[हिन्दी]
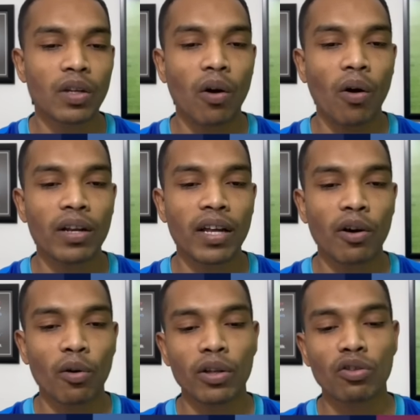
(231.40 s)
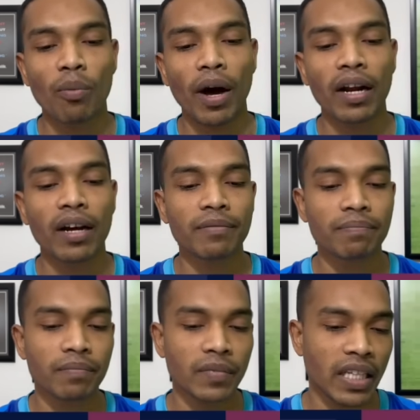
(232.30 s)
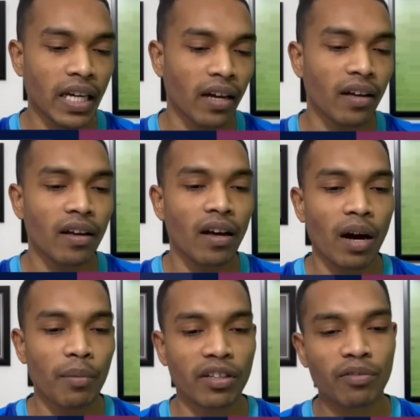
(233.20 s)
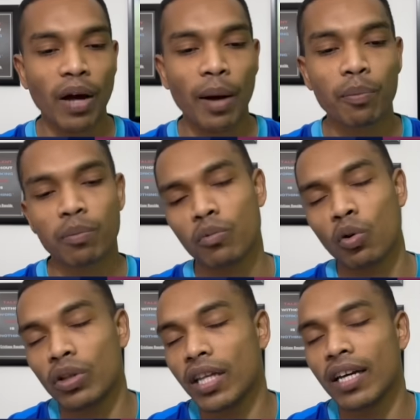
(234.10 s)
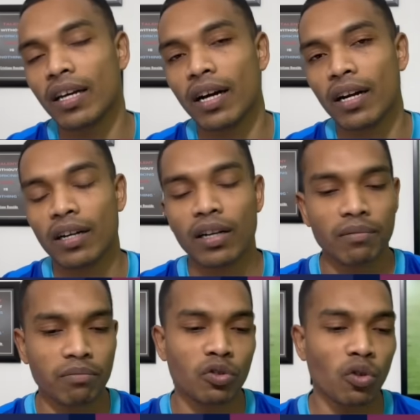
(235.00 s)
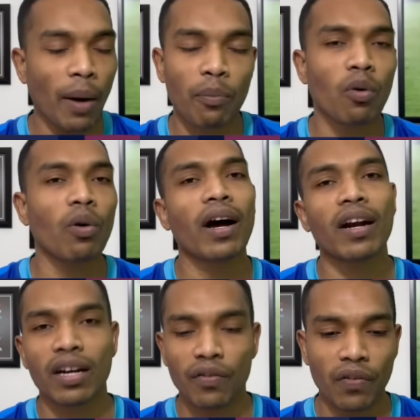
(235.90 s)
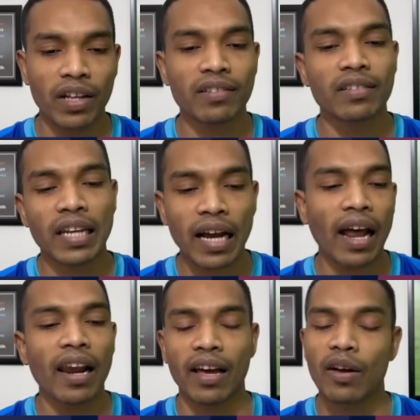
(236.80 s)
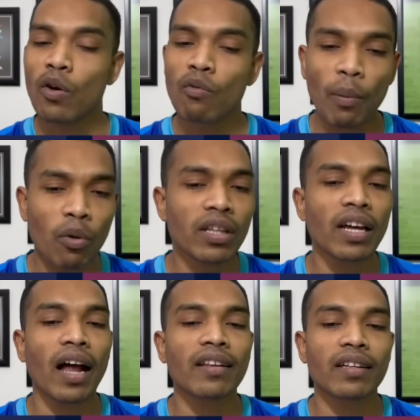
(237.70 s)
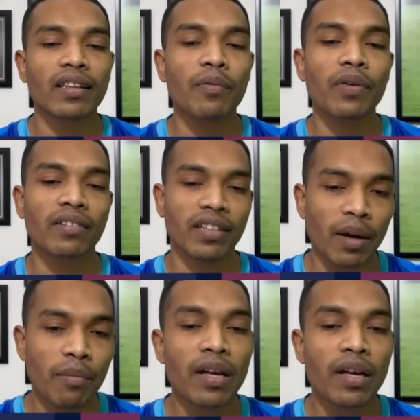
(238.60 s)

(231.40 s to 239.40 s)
और ये है रोहित कुमार का ठीक है अब इसमें आप खुद ही जो आपको अगर डिफरेंस निकालना है वो आप खुद निकाल सकते हैं फिर सेम